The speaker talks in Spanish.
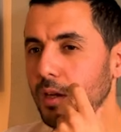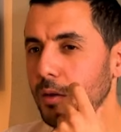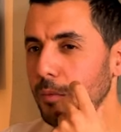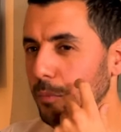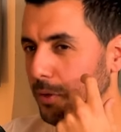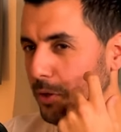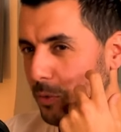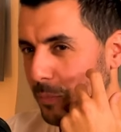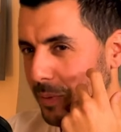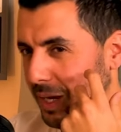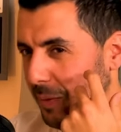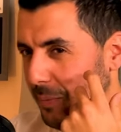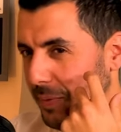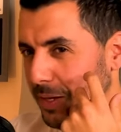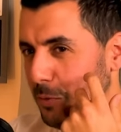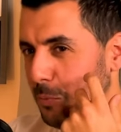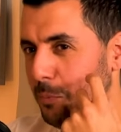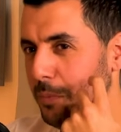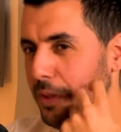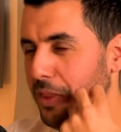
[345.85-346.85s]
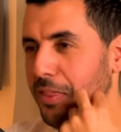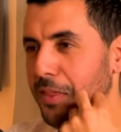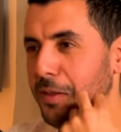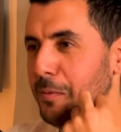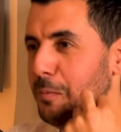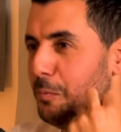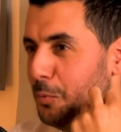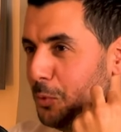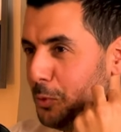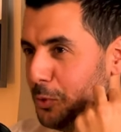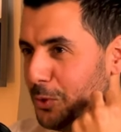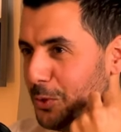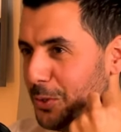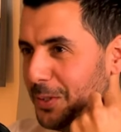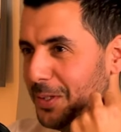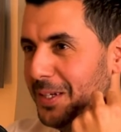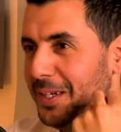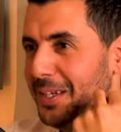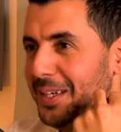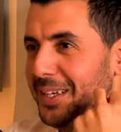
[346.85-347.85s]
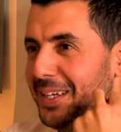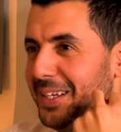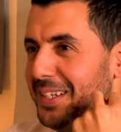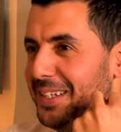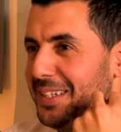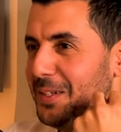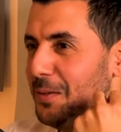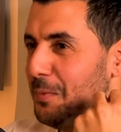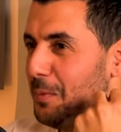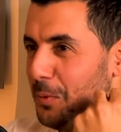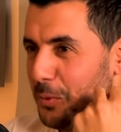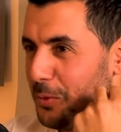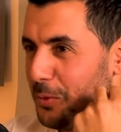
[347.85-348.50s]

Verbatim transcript: pero no me acaba de convencer mucho. es